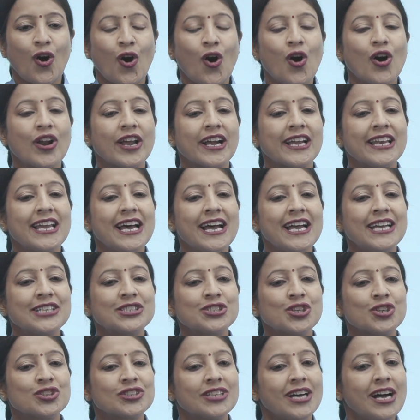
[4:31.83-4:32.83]
और अगला है
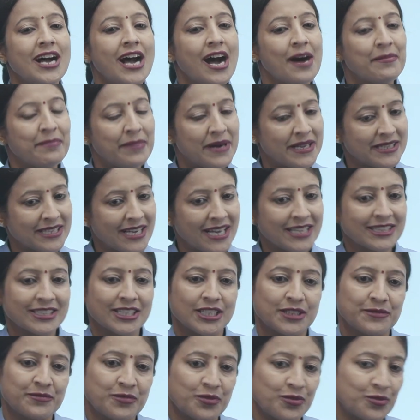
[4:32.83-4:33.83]
चौथा अपादान
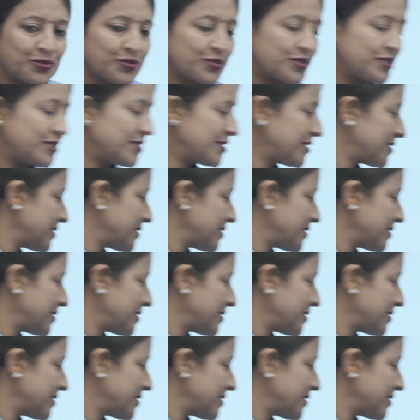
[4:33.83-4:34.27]
तत्पुरुष